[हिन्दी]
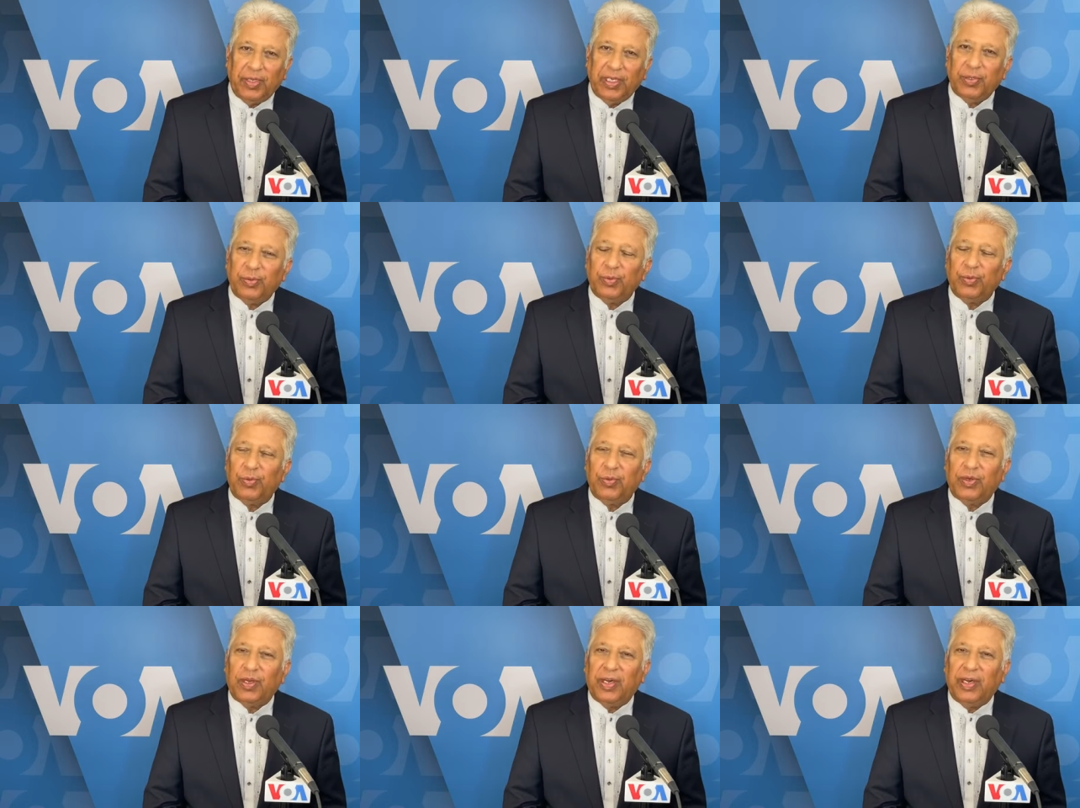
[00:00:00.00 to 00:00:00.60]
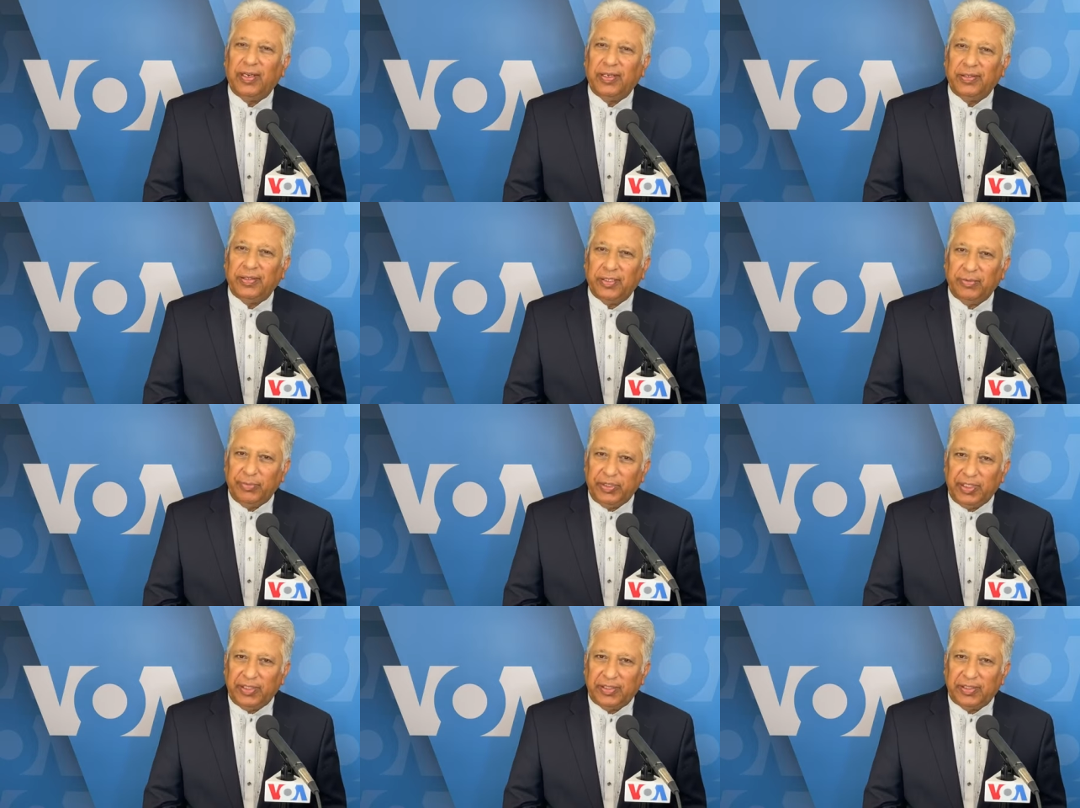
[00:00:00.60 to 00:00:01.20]
मैं हूँ
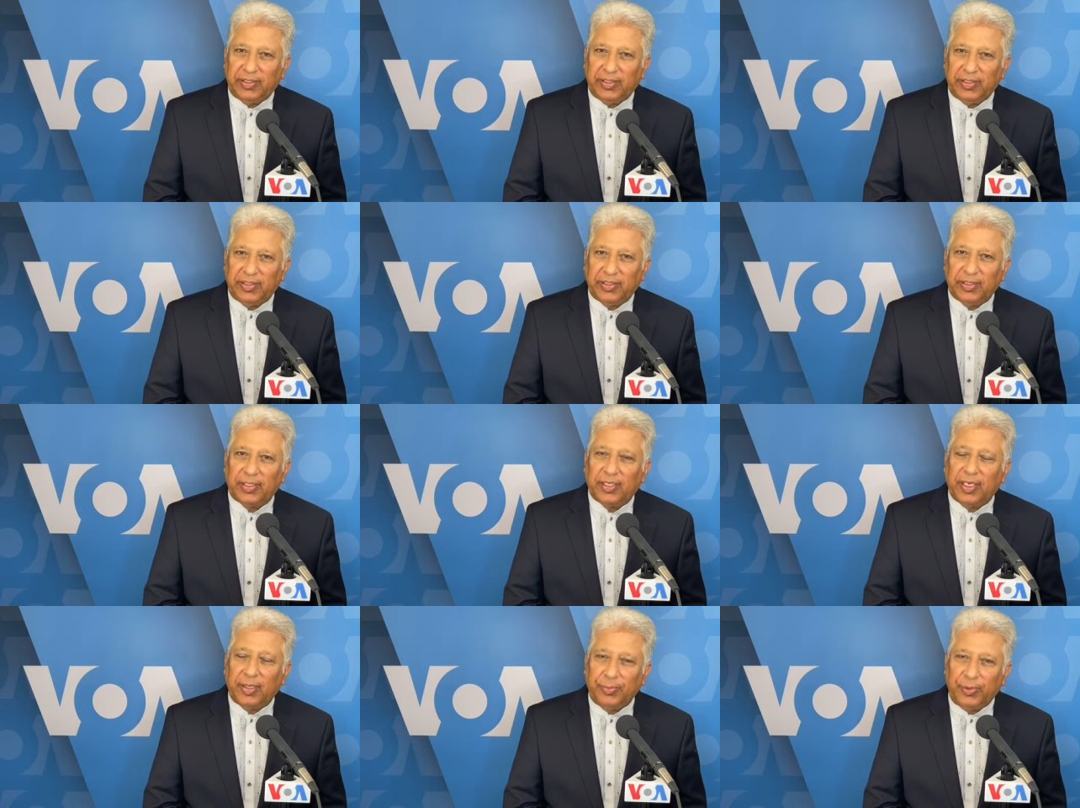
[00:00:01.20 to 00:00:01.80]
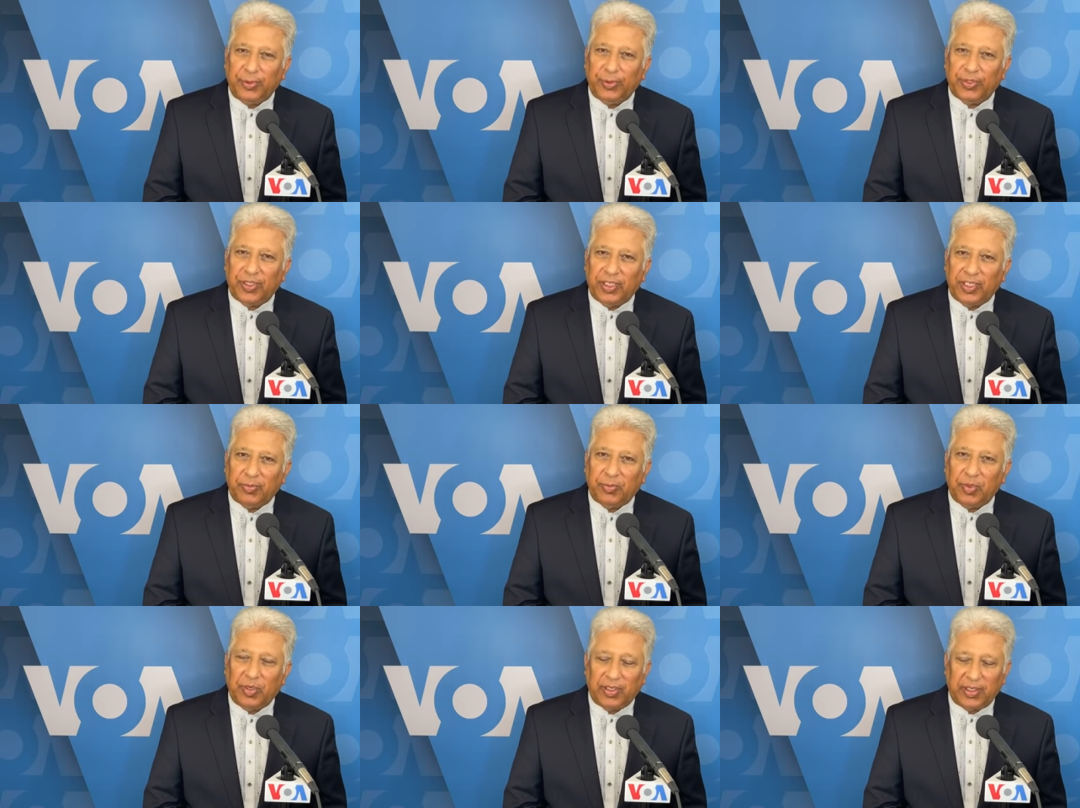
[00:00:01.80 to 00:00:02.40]
खालिद हमीद खबरों
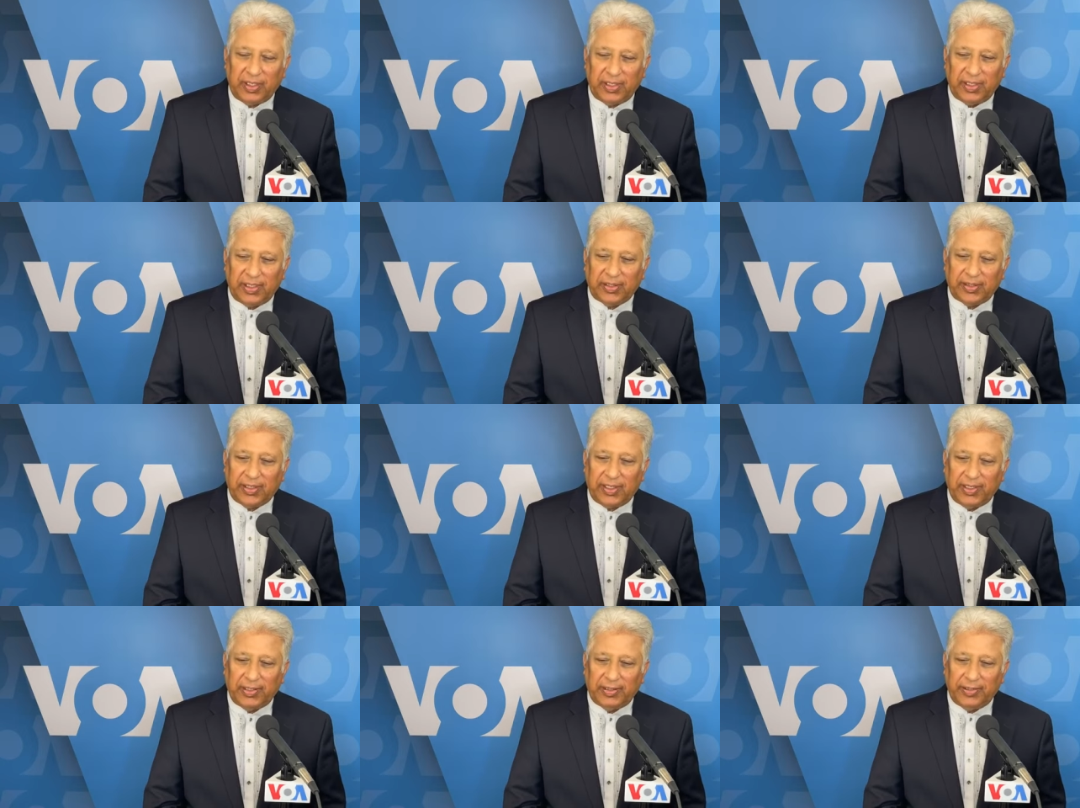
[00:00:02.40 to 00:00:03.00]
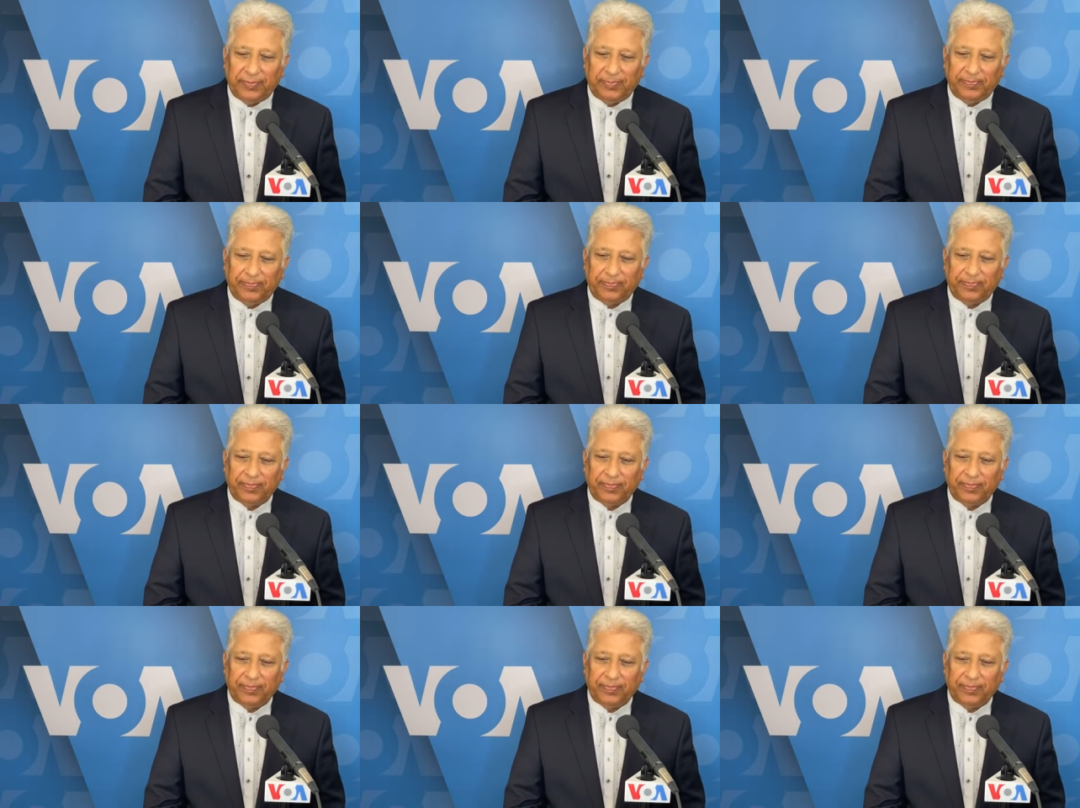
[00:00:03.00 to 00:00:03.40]
के एक बुलेटिन के साथ